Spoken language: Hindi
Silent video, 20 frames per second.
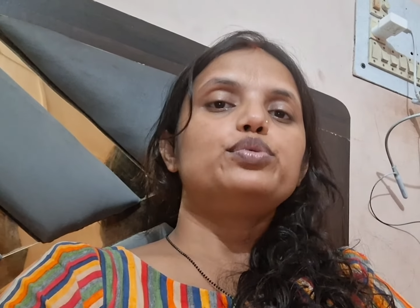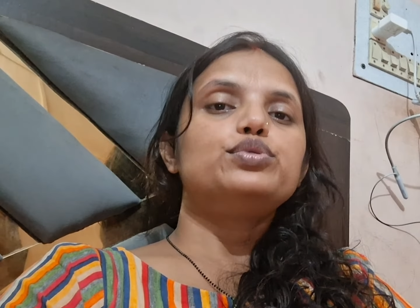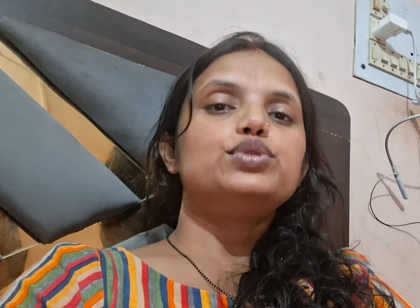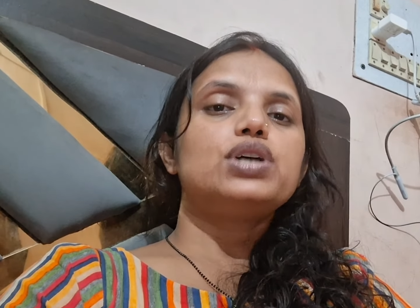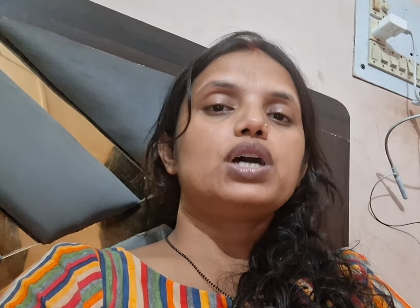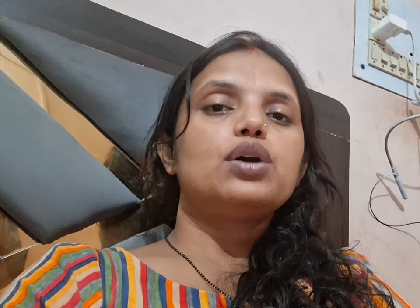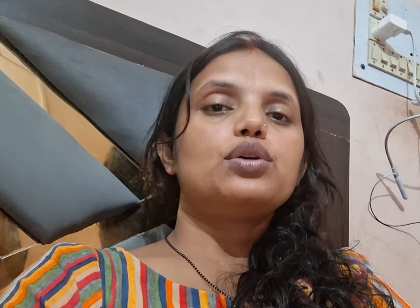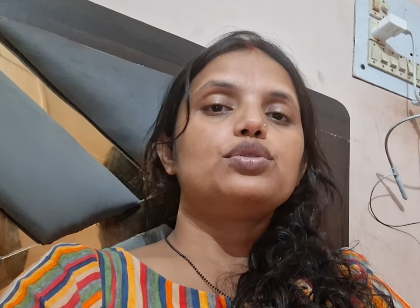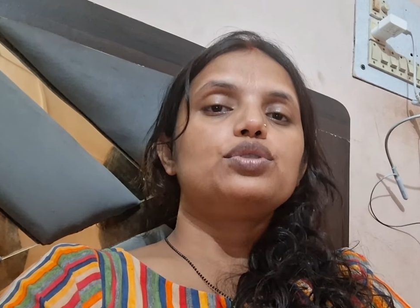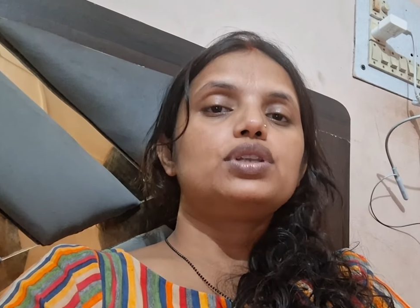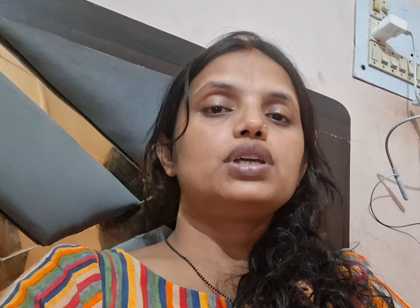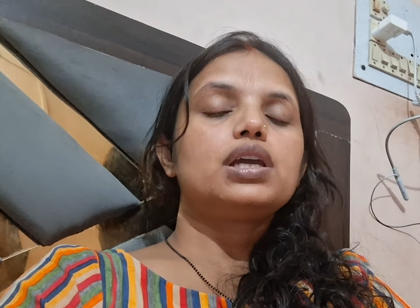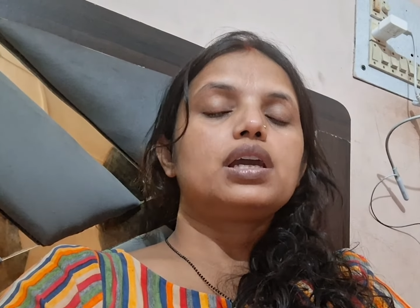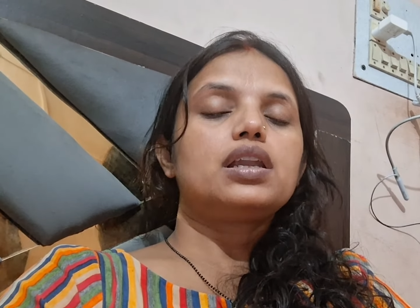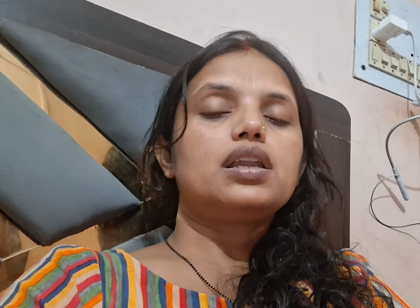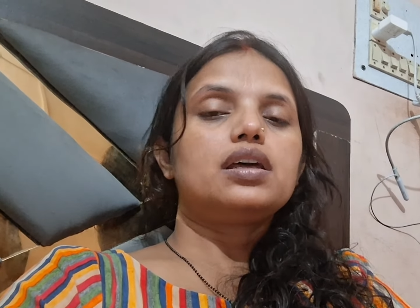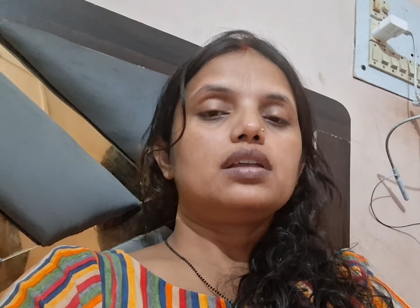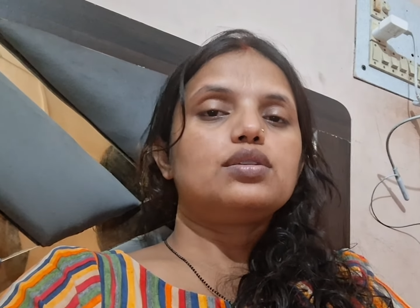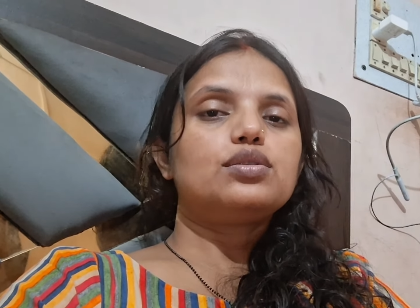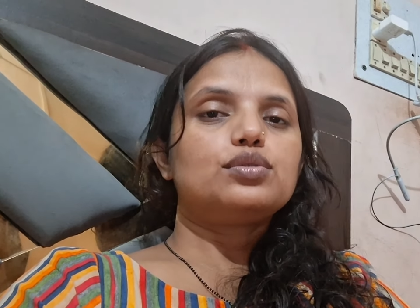पूजा होती
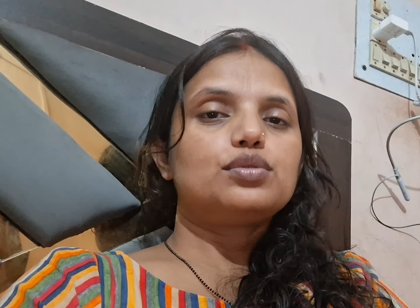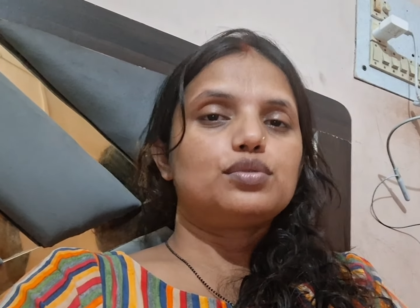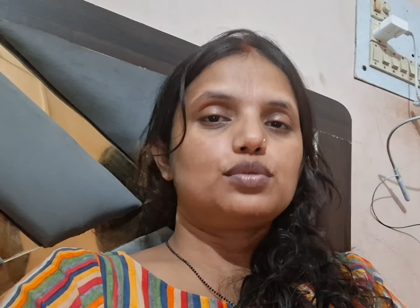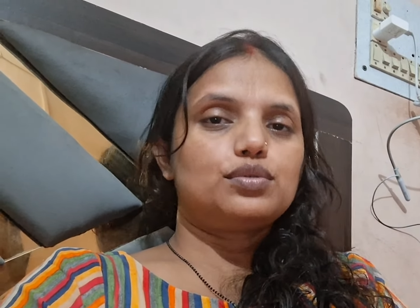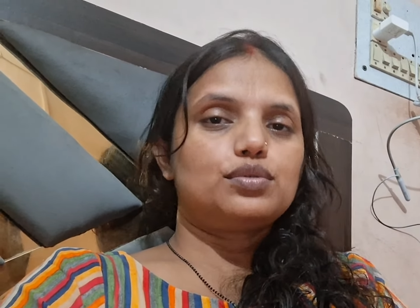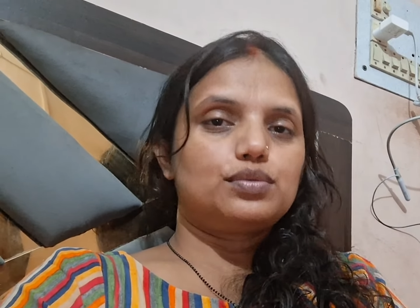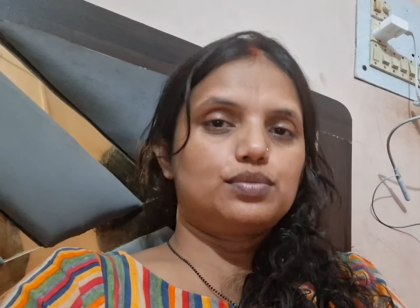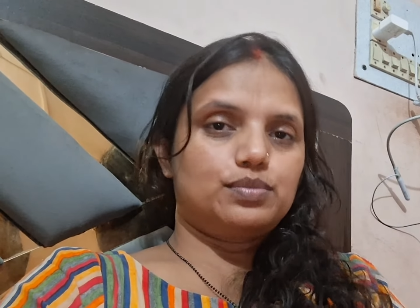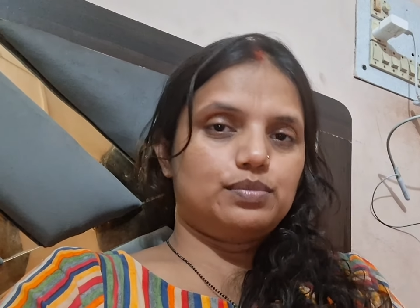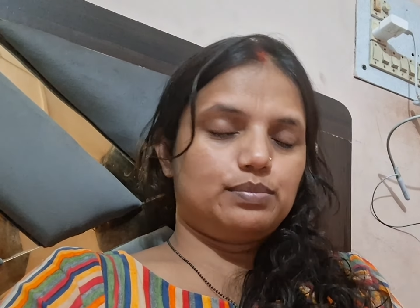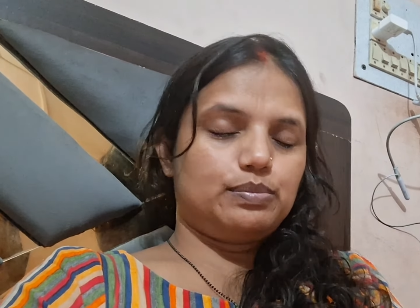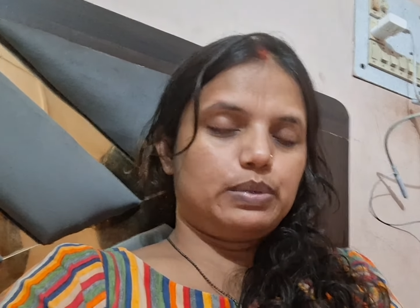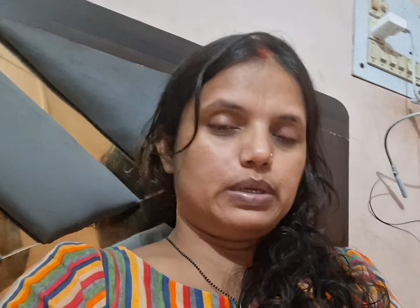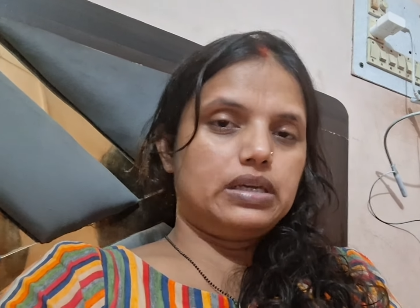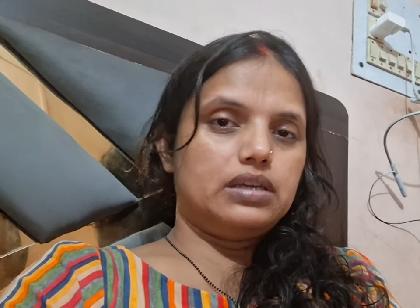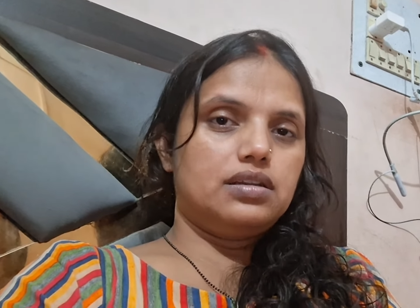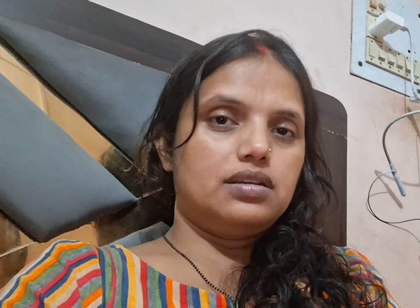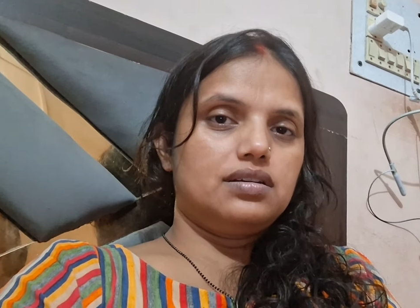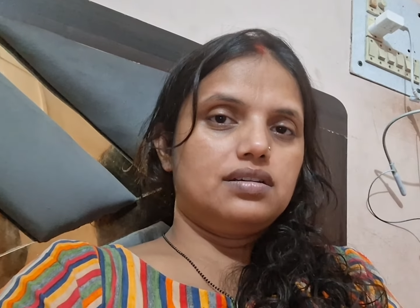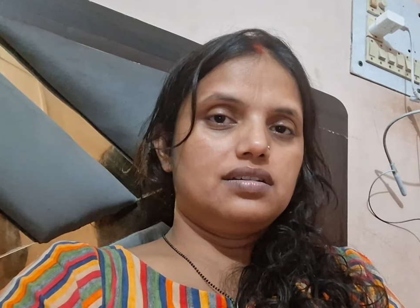है ना तो
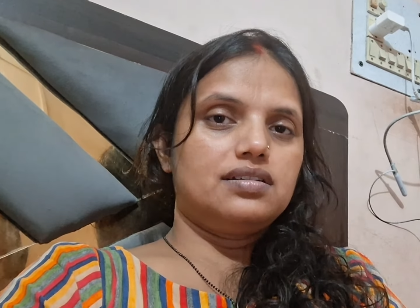फिर